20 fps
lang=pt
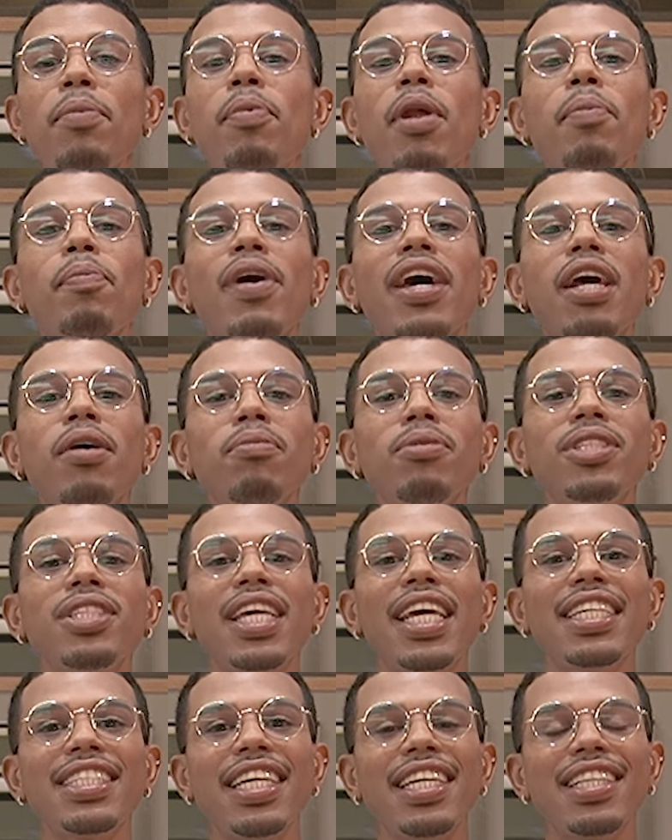e preparamos
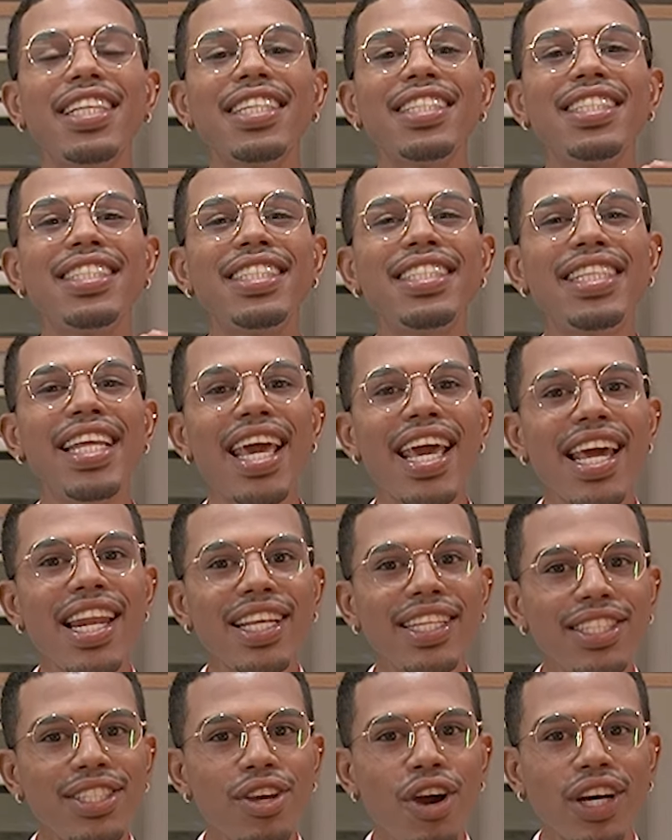receitas
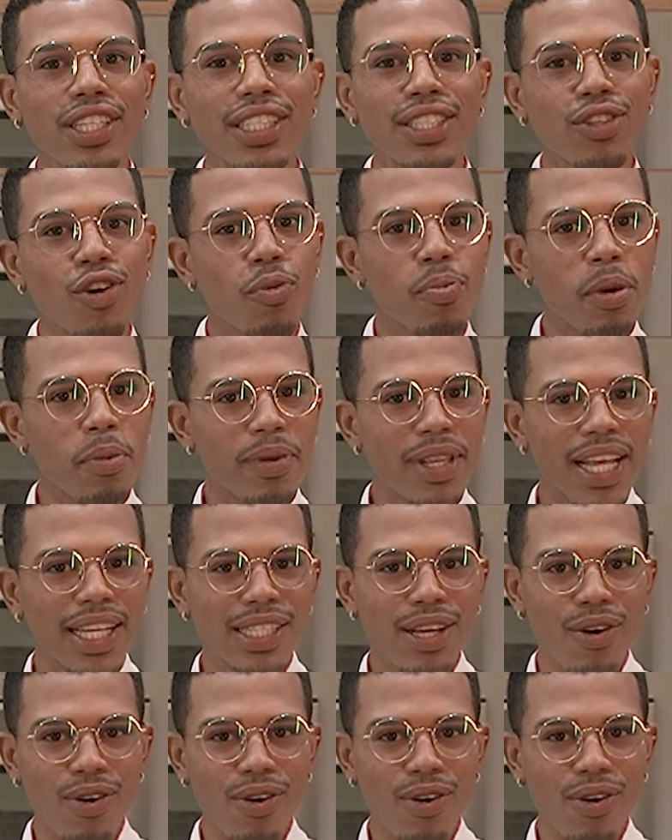deliciosas com bebidas